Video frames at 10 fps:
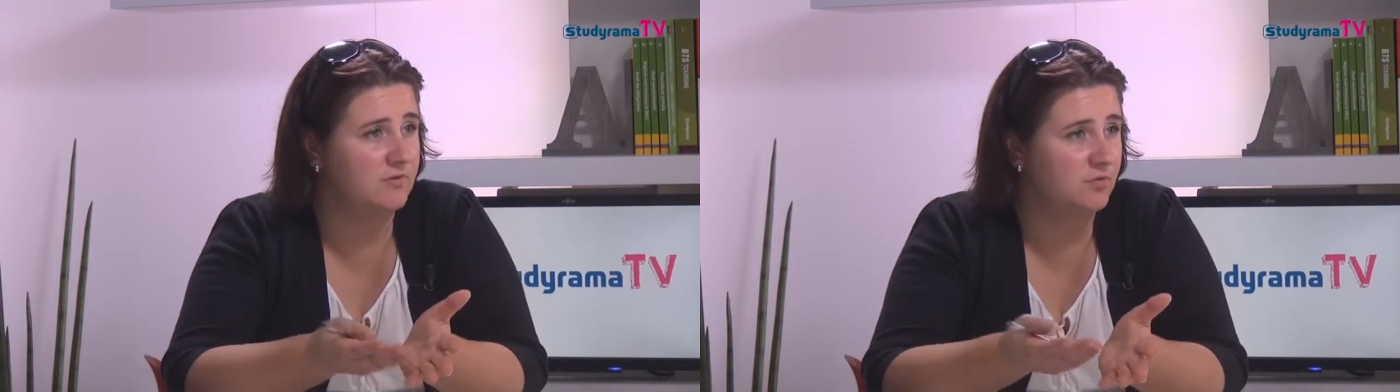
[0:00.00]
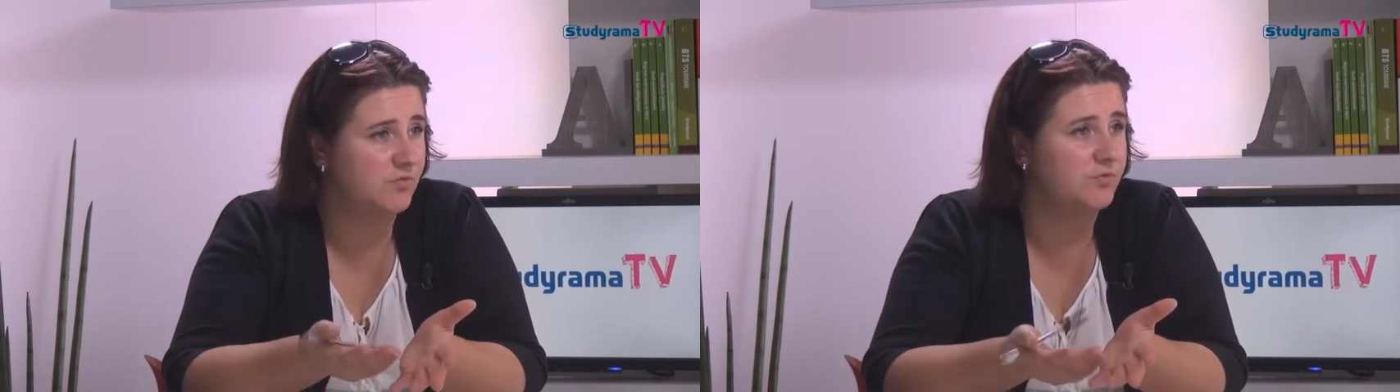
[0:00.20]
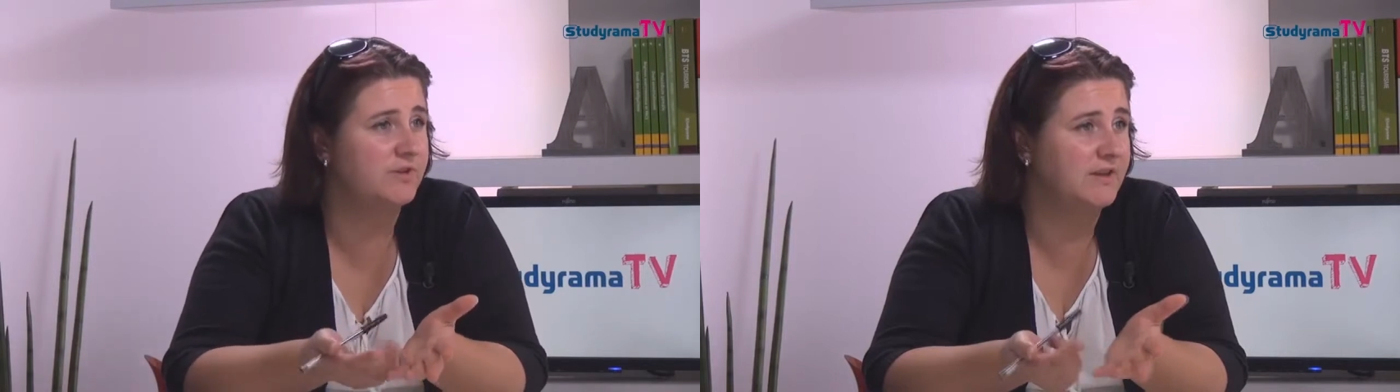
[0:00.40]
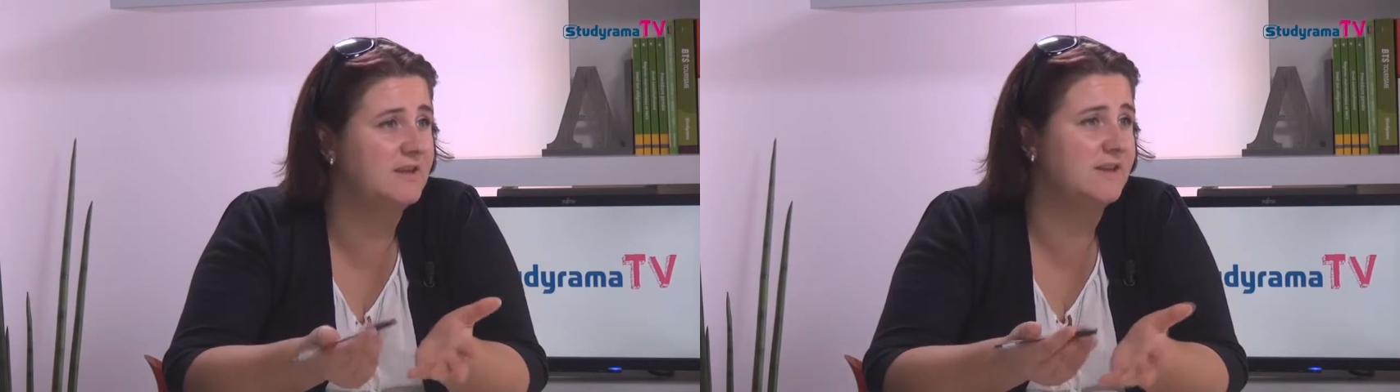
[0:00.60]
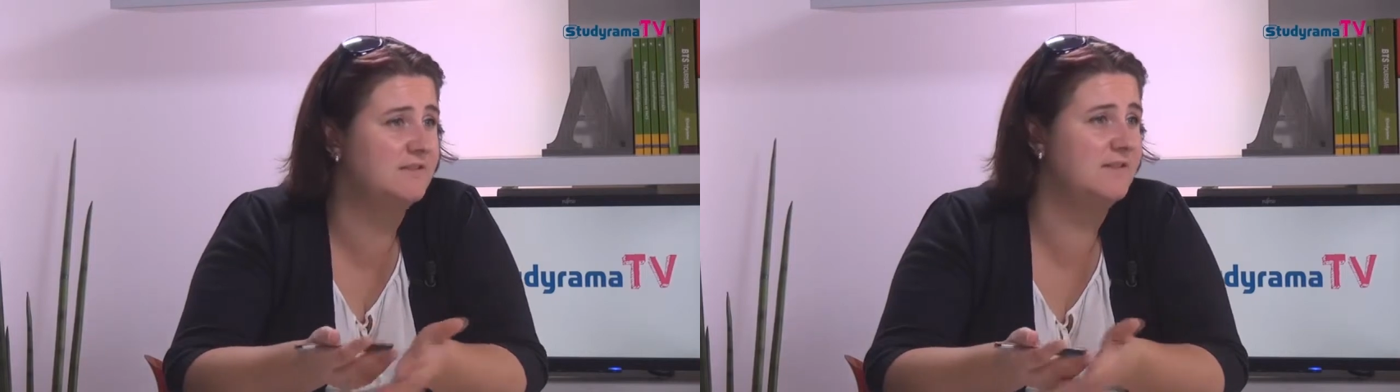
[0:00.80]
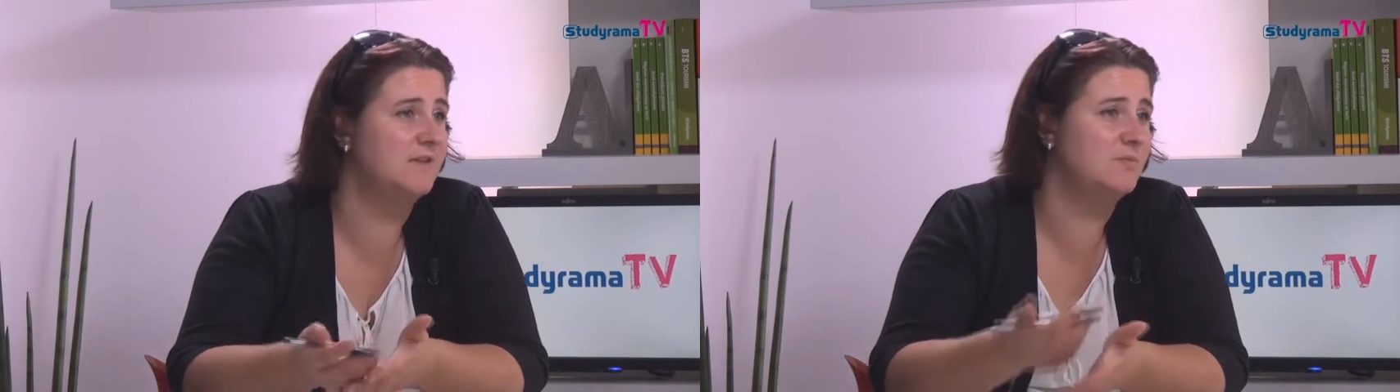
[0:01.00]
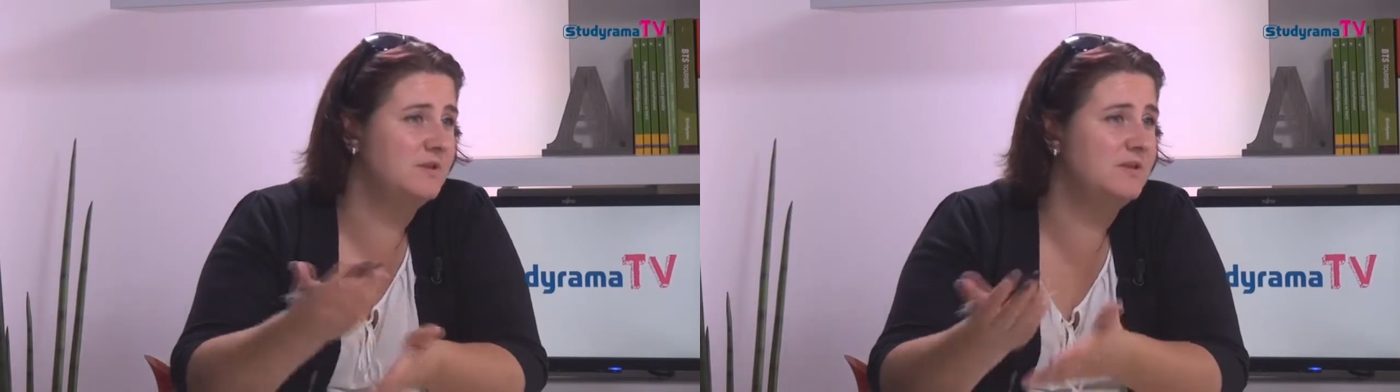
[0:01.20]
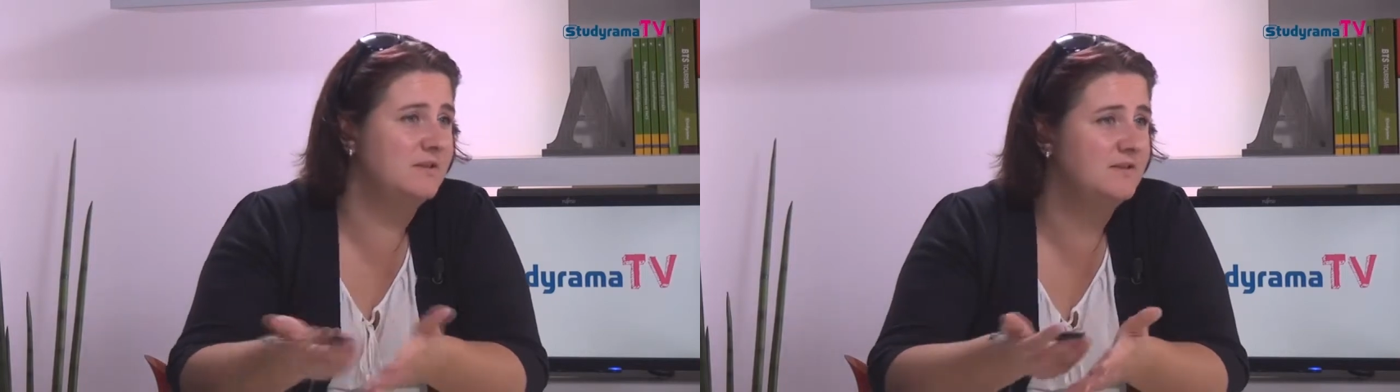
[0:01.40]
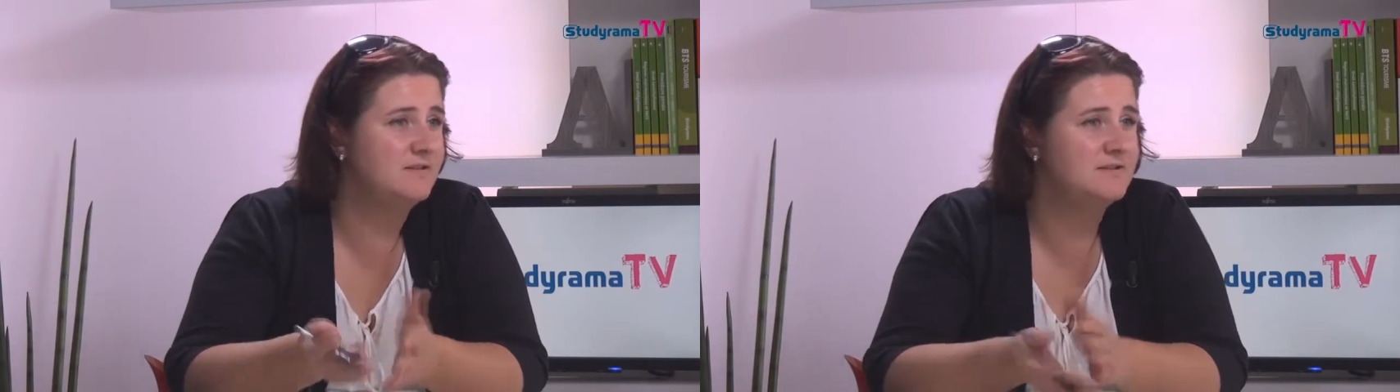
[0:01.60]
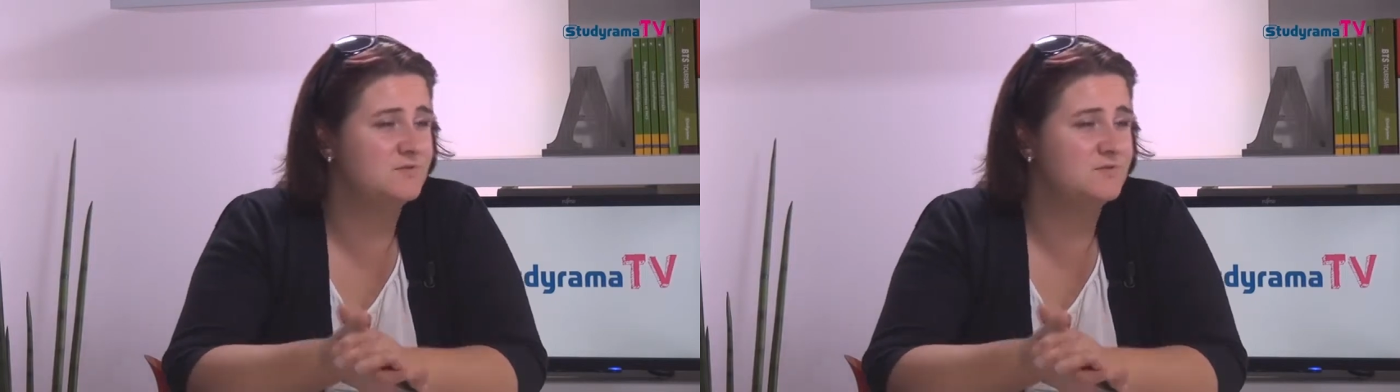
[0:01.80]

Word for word: Et vous voudriez qu'à terme, il,